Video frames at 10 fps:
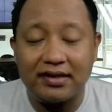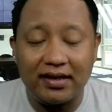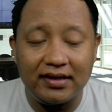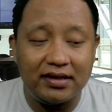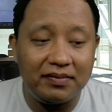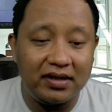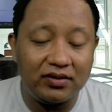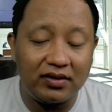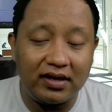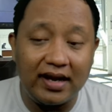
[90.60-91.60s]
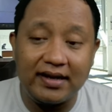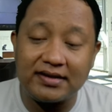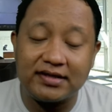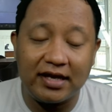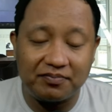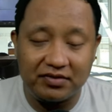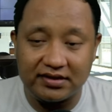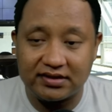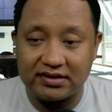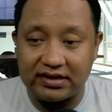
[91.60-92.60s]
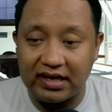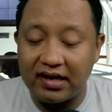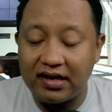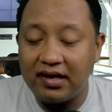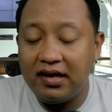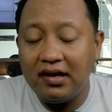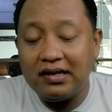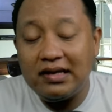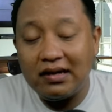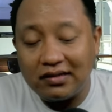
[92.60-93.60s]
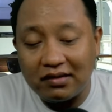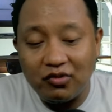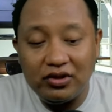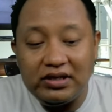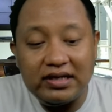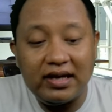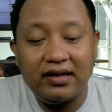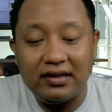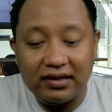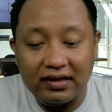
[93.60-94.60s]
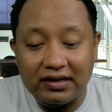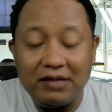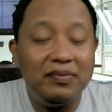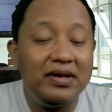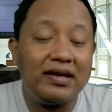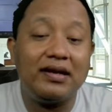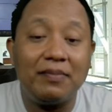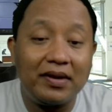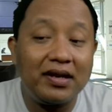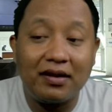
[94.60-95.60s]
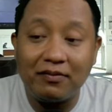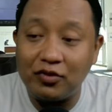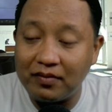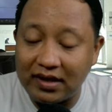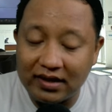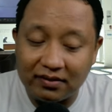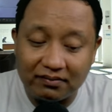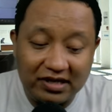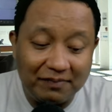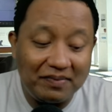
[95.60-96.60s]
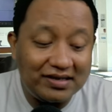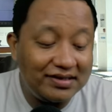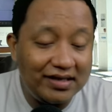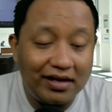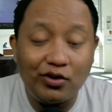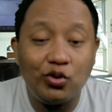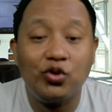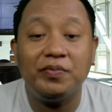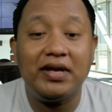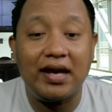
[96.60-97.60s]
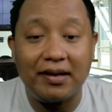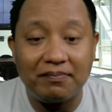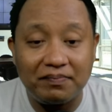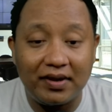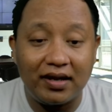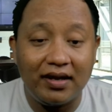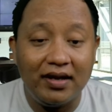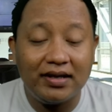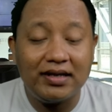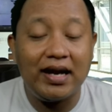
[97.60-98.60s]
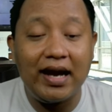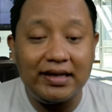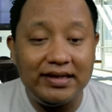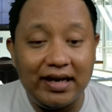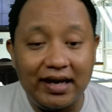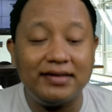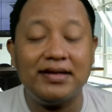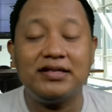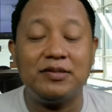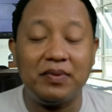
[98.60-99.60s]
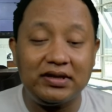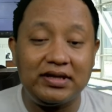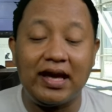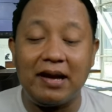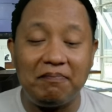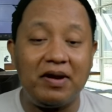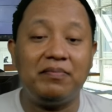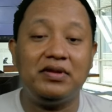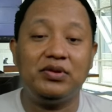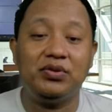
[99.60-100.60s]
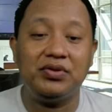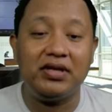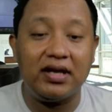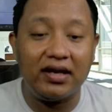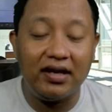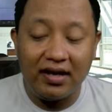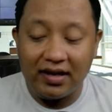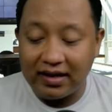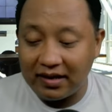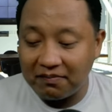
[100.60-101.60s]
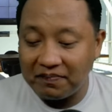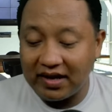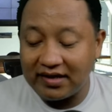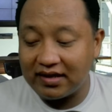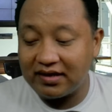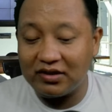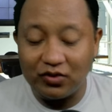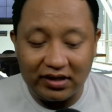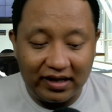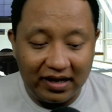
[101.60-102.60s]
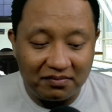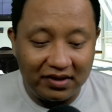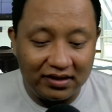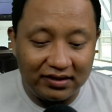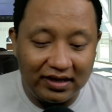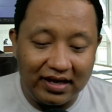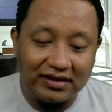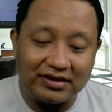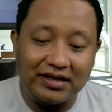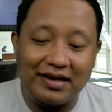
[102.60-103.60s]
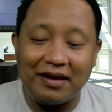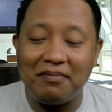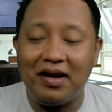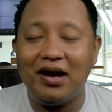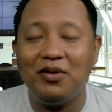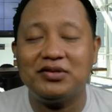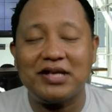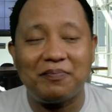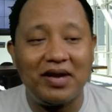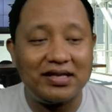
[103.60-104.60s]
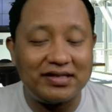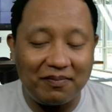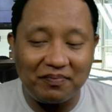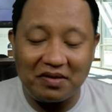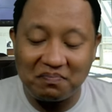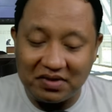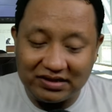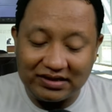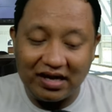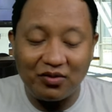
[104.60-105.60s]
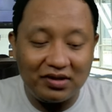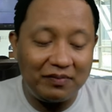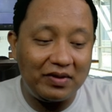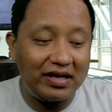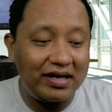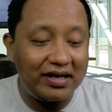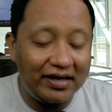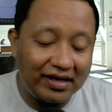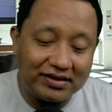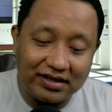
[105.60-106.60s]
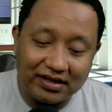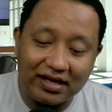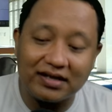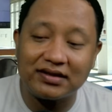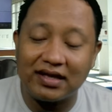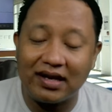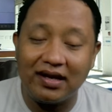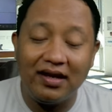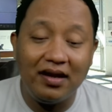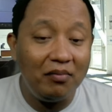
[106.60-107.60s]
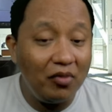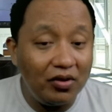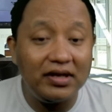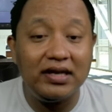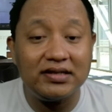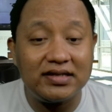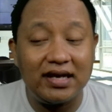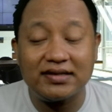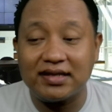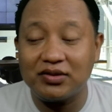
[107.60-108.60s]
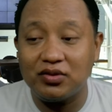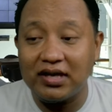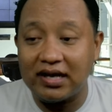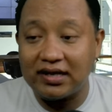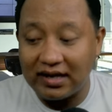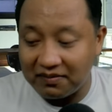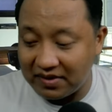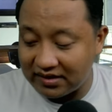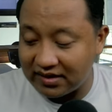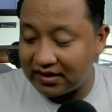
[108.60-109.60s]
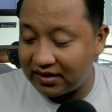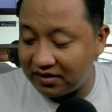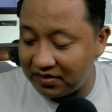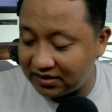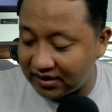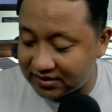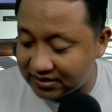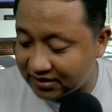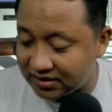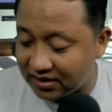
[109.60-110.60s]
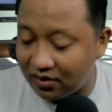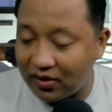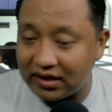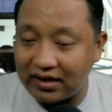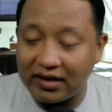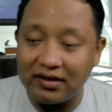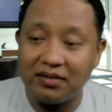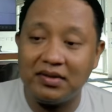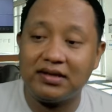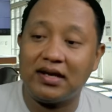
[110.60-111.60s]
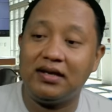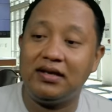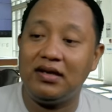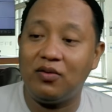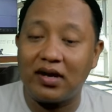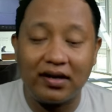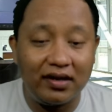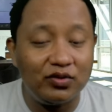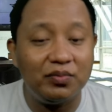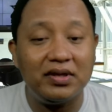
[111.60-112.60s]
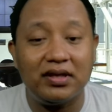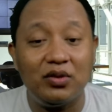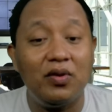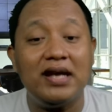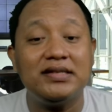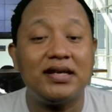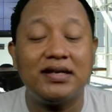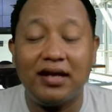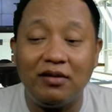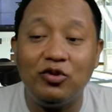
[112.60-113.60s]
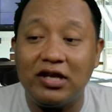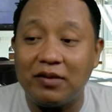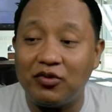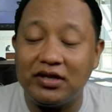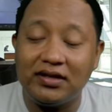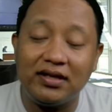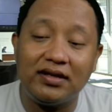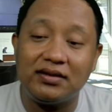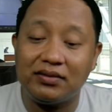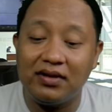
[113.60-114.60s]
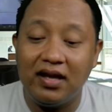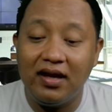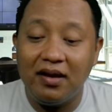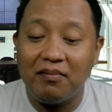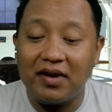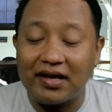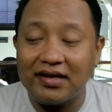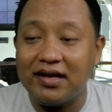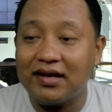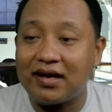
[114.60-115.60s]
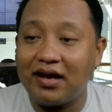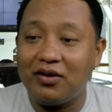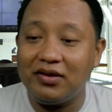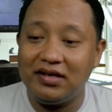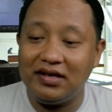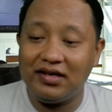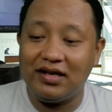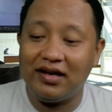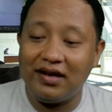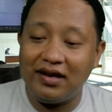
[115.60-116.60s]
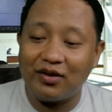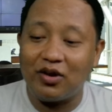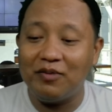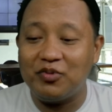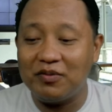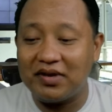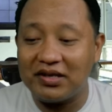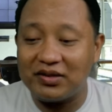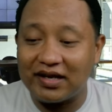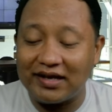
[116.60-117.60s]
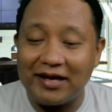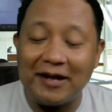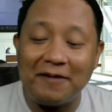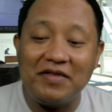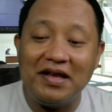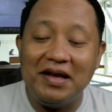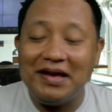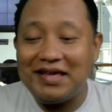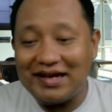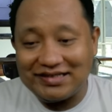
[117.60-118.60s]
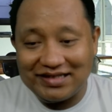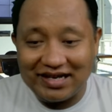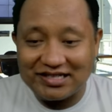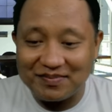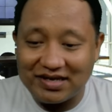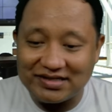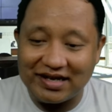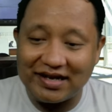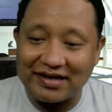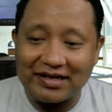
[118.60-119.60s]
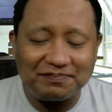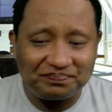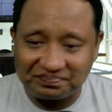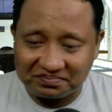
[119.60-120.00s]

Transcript: tadi begitu kan, ada skeptis ya yang kemudian eh, diberikan kepada kampung bayam. Kepastian hukumnya apa? Keadilannya seperti apa bentuknya? Nampaknya Ridwan Kamil ya tidak mau capek-capek bertarung di Pilkada DKI Jakarta Mungkin salah satunya adalah banyak yang diminta. Warga ini minta ini, warga itu minta itu wajar dalam dunia politik itu. Makanya kalau ini uh, begitu kan ya, yang jelas masyarakat